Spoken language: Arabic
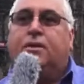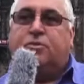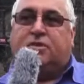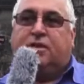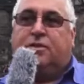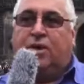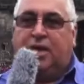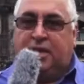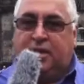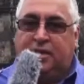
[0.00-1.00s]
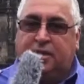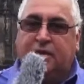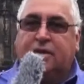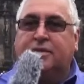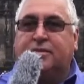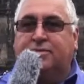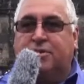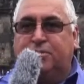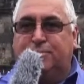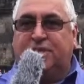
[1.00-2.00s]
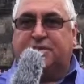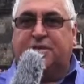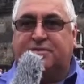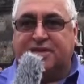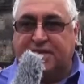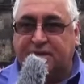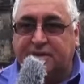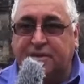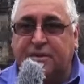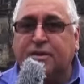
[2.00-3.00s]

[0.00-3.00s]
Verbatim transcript: متخروالي قطيب جبريتا ترير